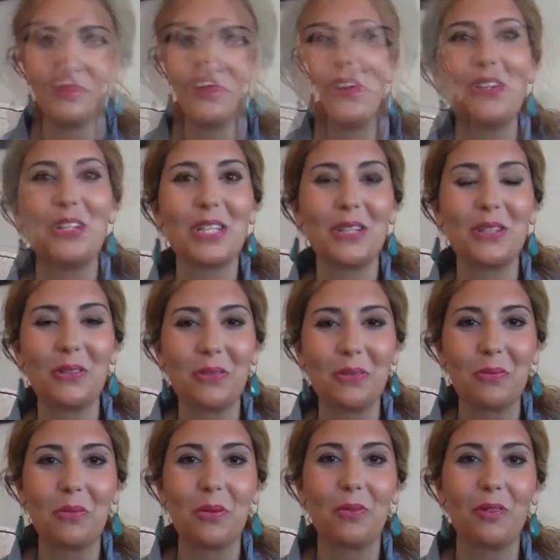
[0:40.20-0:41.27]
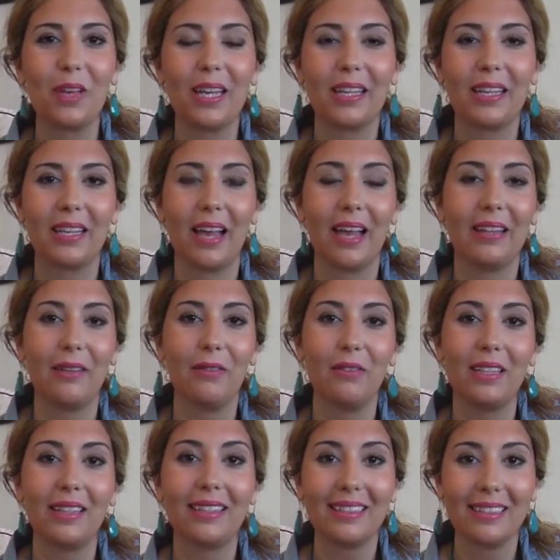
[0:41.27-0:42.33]
Le chignon peut faire un
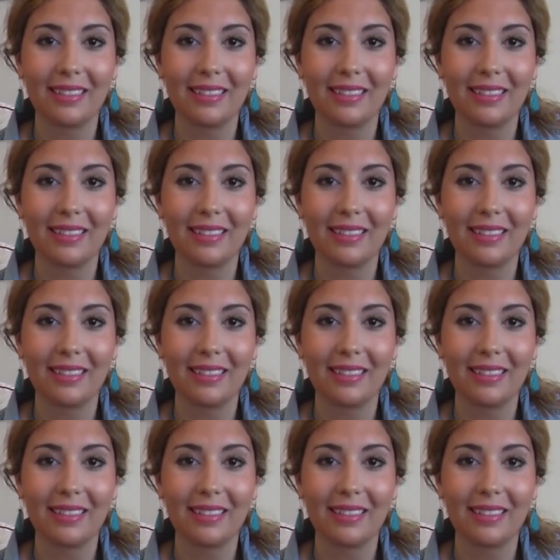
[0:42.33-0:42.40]
effet très